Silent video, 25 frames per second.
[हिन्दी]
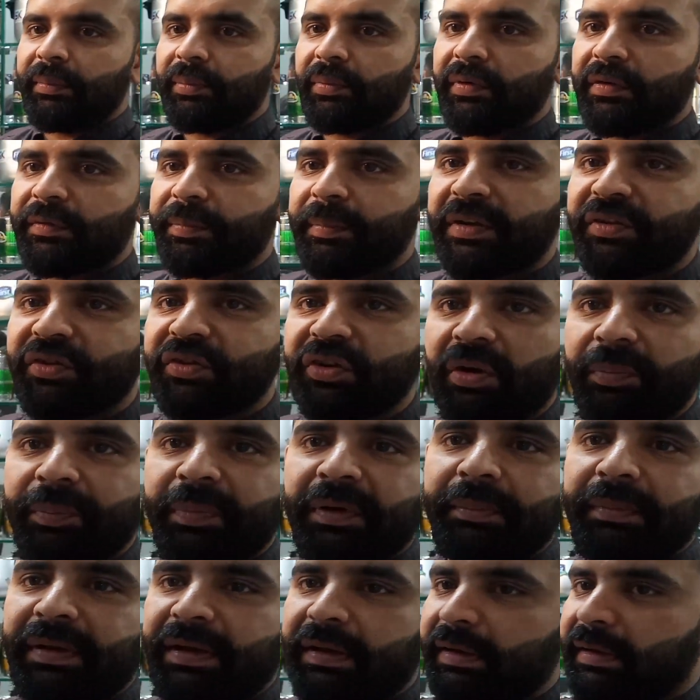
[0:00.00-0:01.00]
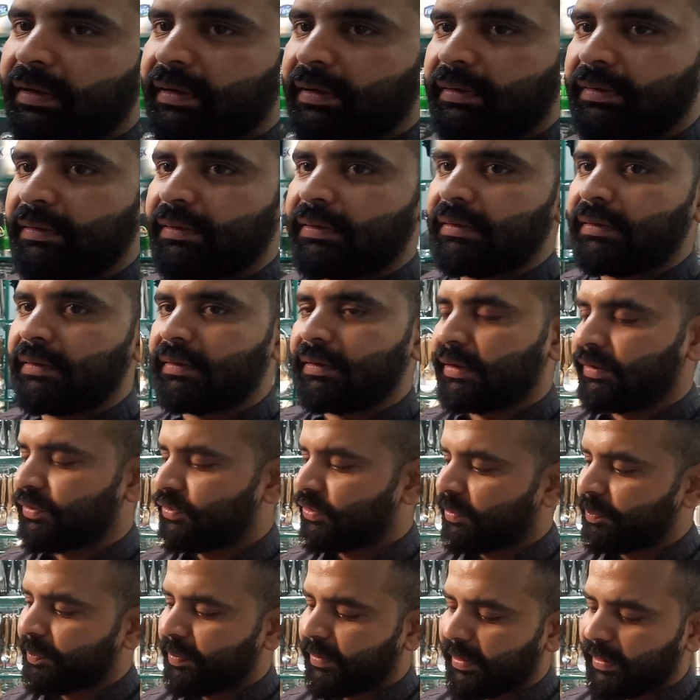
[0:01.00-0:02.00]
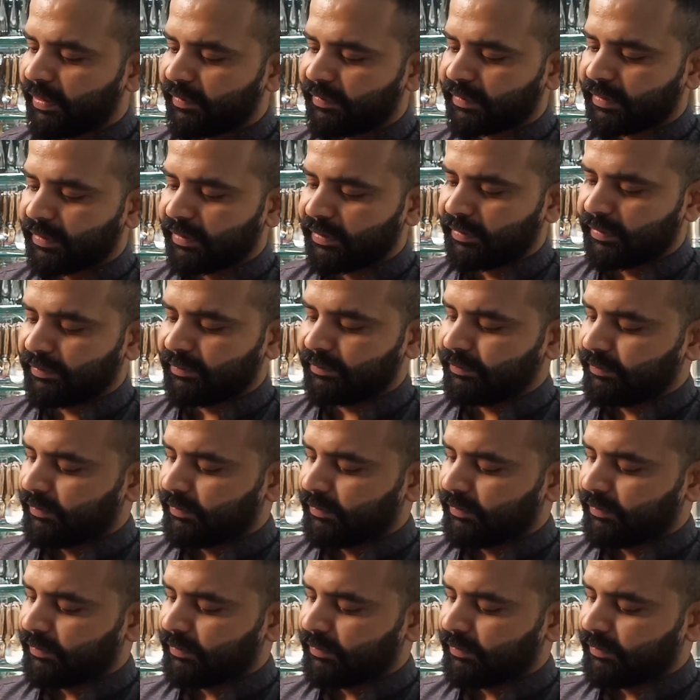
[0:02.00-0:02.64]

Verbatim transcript: आपको इसमें चॉपर मिलेगा ये चॉपर है इसका